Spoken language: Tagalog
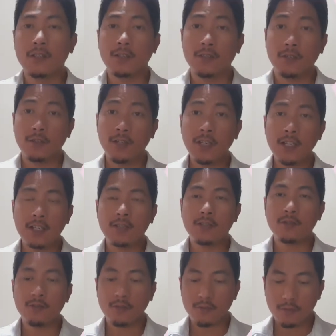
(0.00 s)
So, okay.
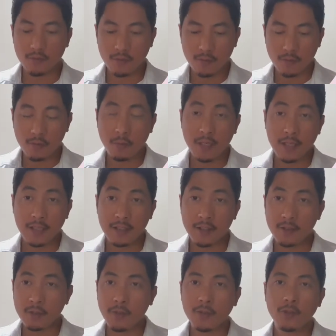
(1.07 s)
So, may kita
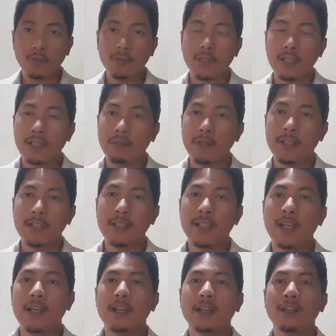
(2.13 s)
nyo po sobrang nipis
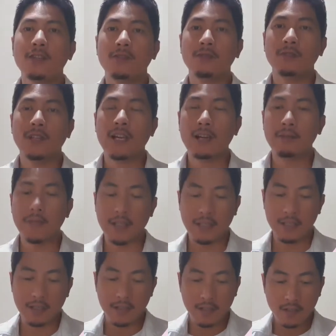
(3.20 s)
niya na. So, grabe.
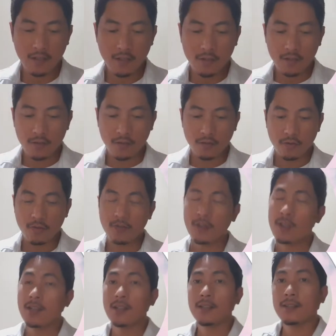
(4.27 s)
So,
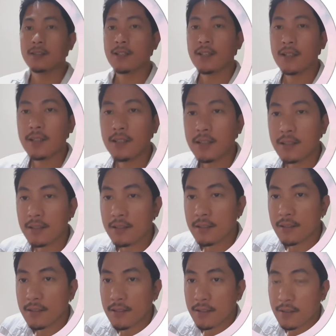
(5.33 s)
talagang
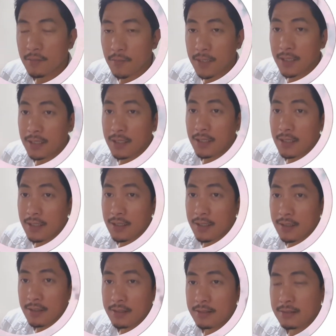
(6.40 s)
pinag uh,
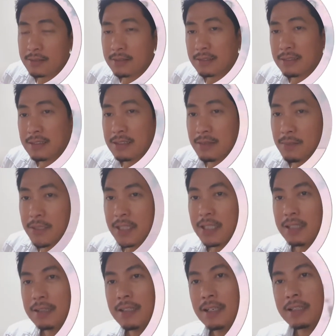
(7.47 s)

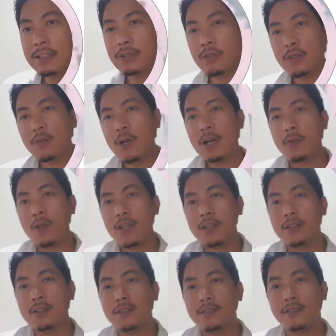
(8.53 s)
pinaghandaan nito ni
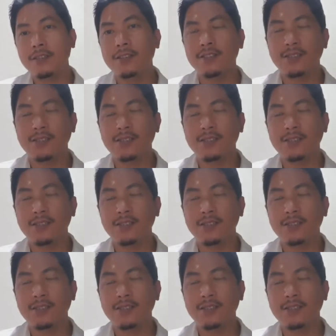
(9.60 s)
Huawei, no?